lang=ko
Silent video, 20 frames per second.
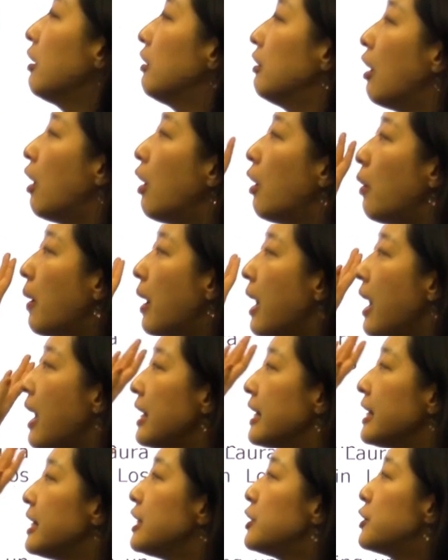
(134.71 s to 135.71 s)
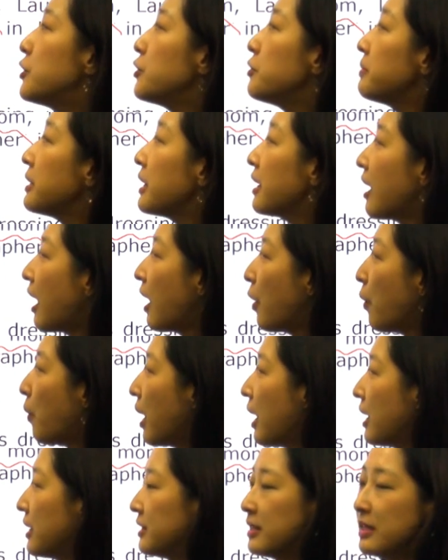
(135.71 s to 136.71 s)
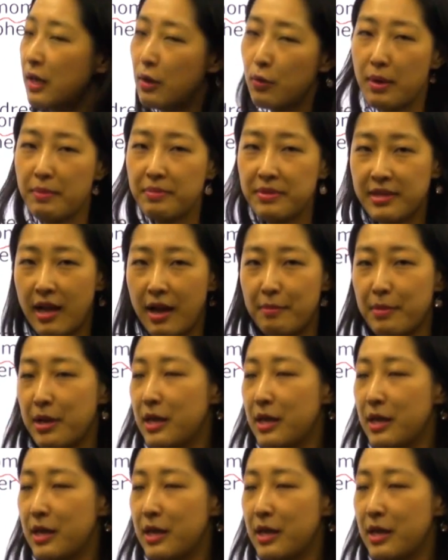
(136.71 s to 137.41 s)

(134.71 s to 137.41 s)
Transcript: 러라 이즈미카와 씨라고 합니다. 아마